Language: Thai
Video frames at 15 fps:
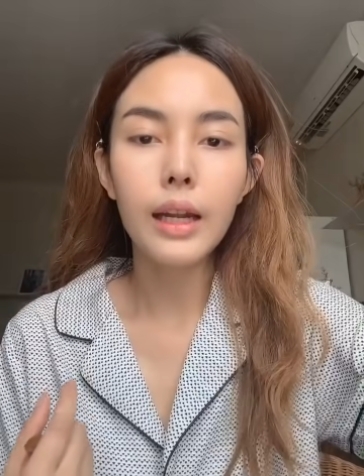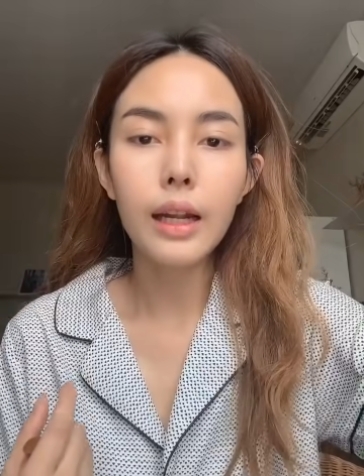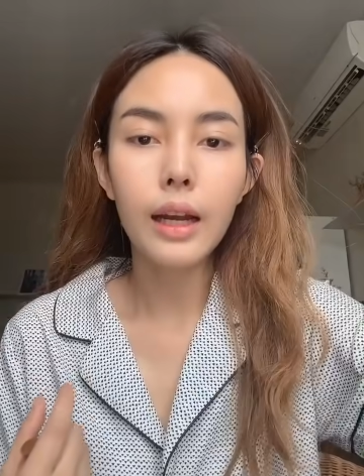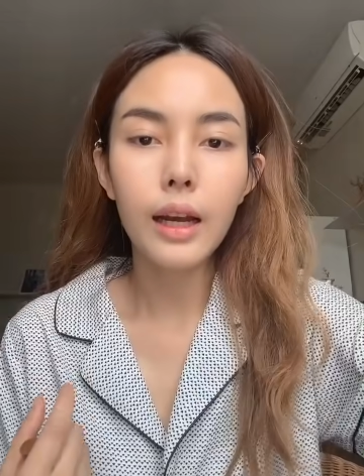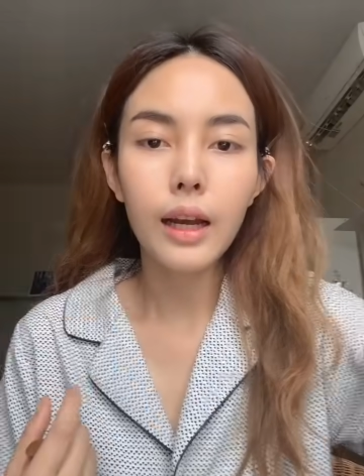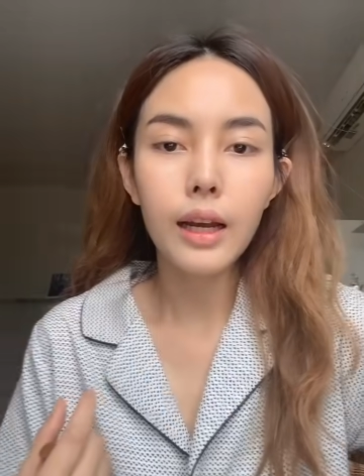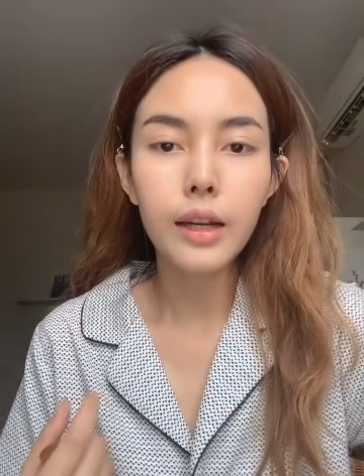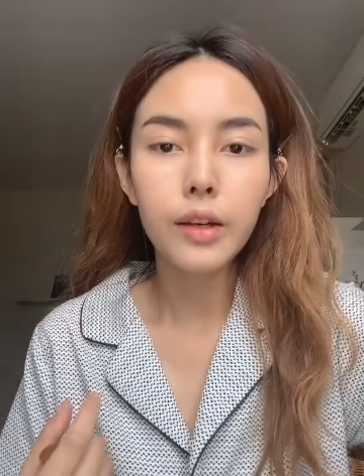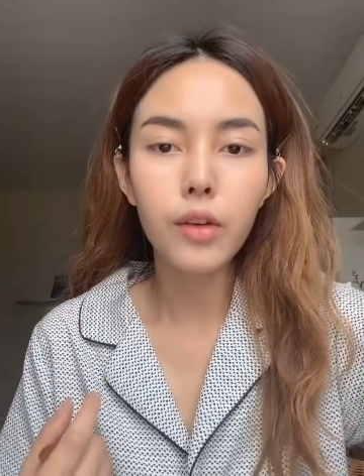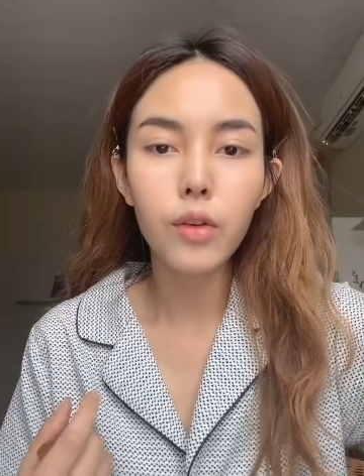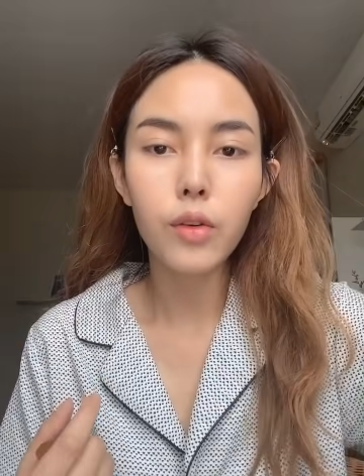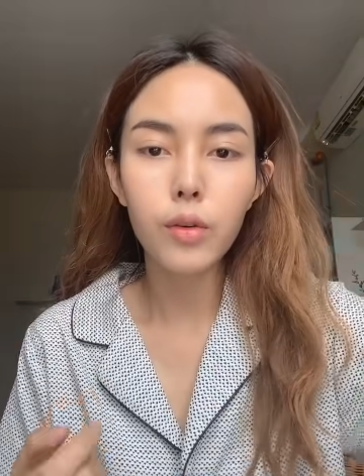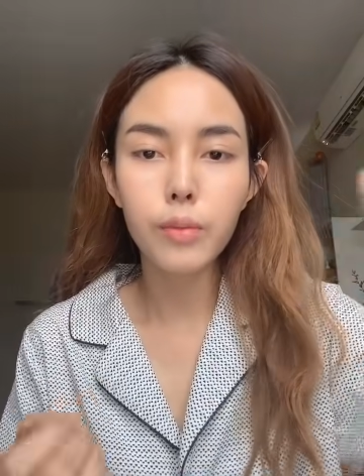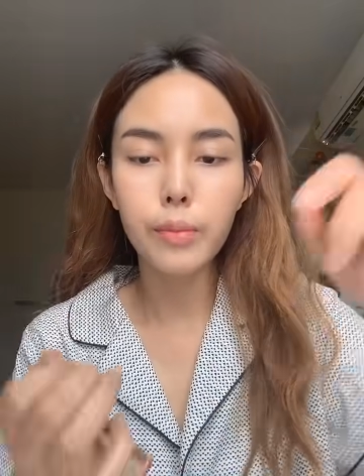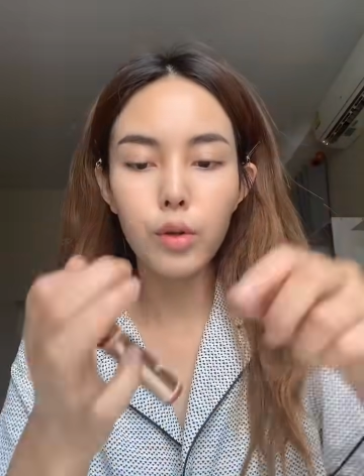นะคะเดี๋ย
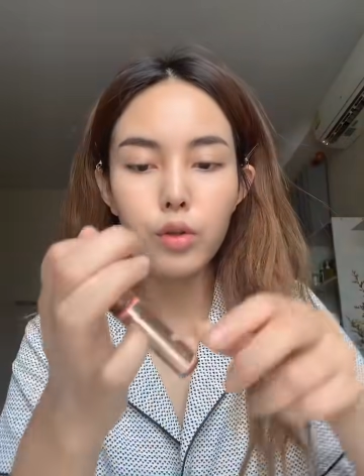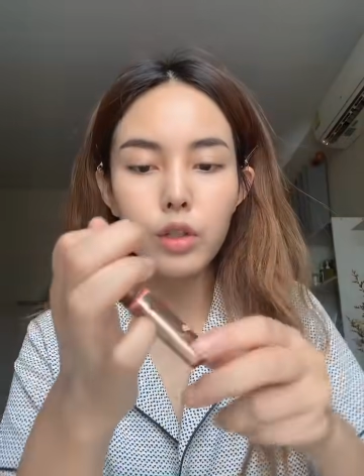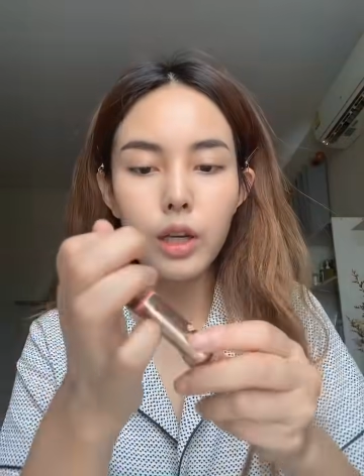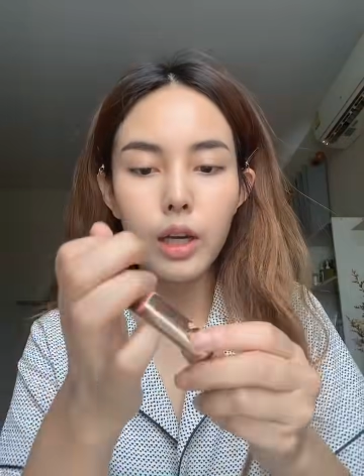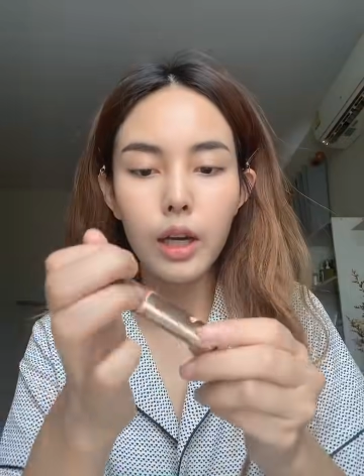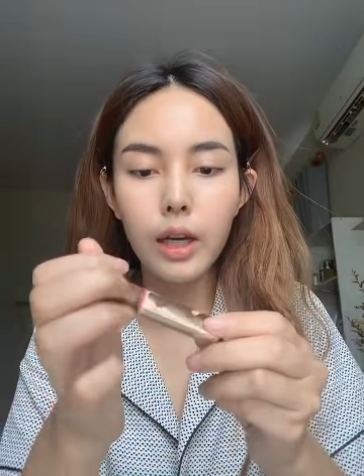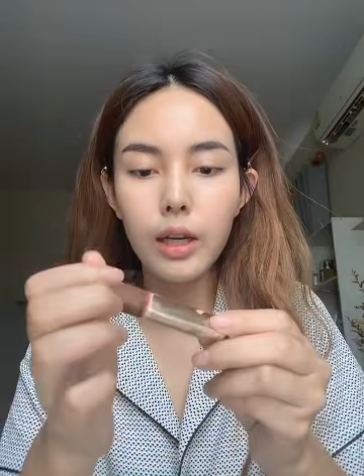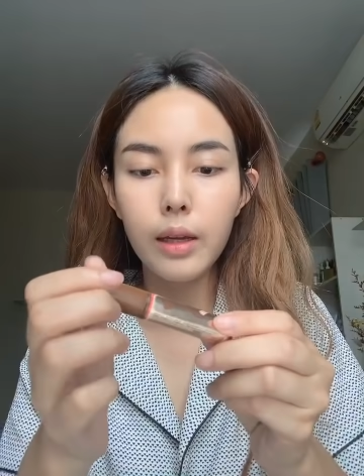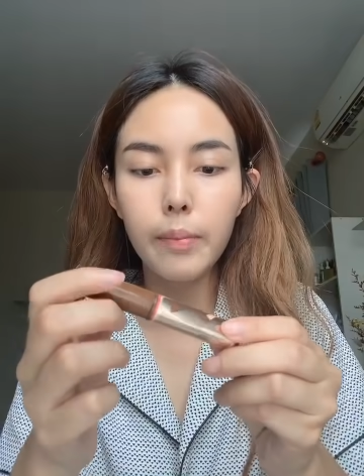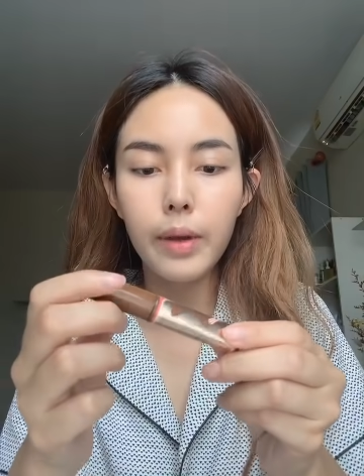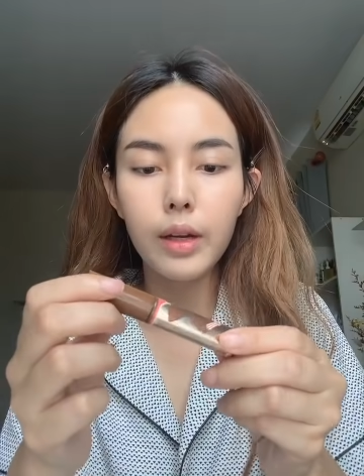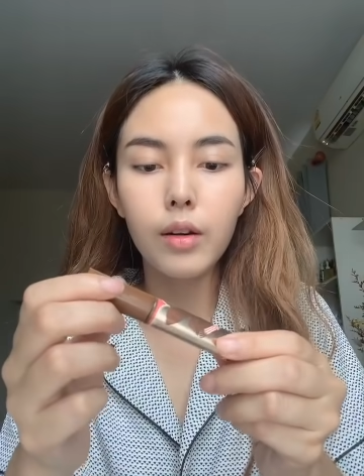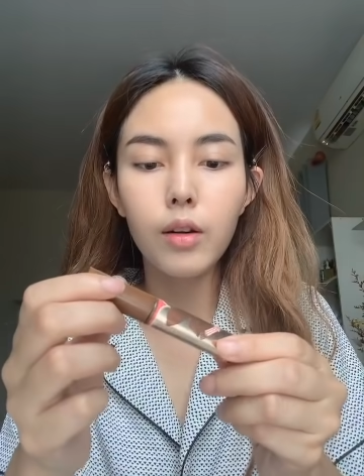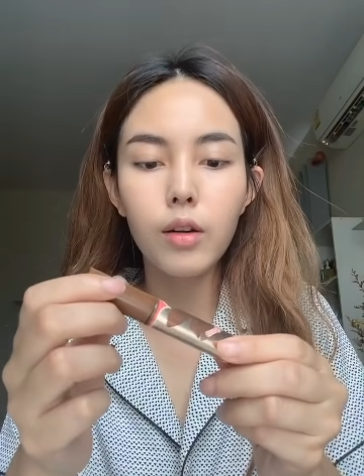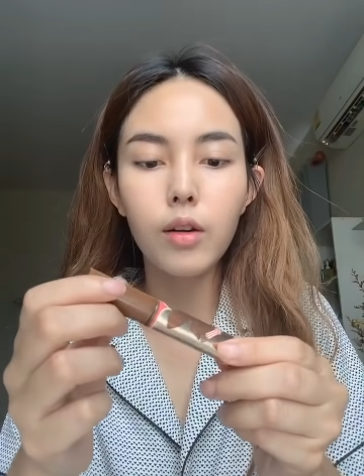วบิวใช้
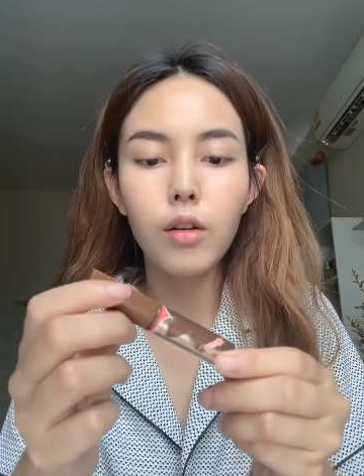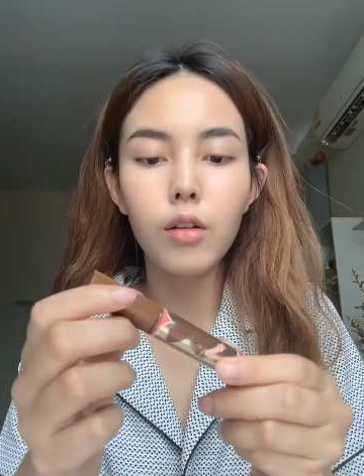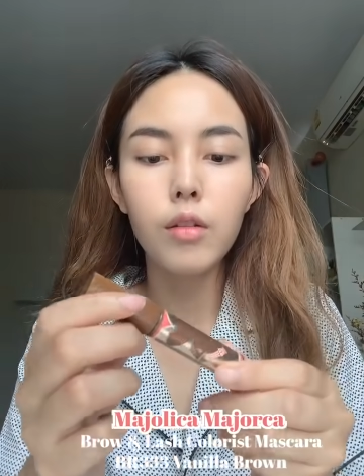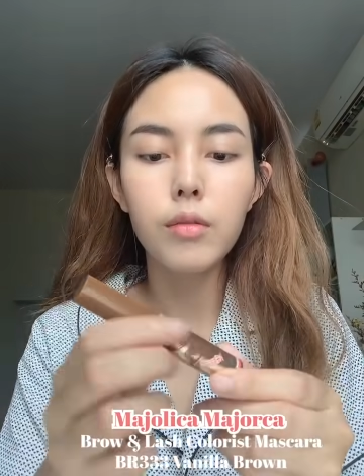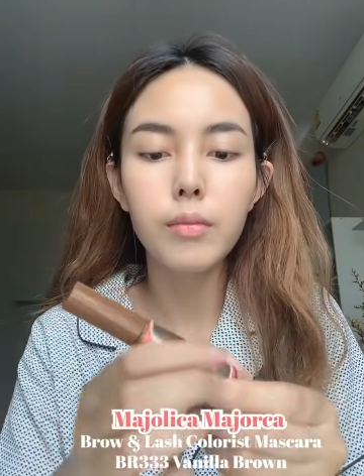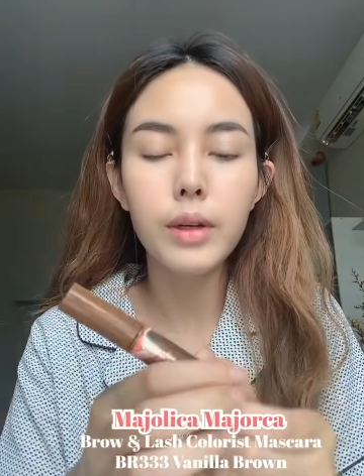เป็นของ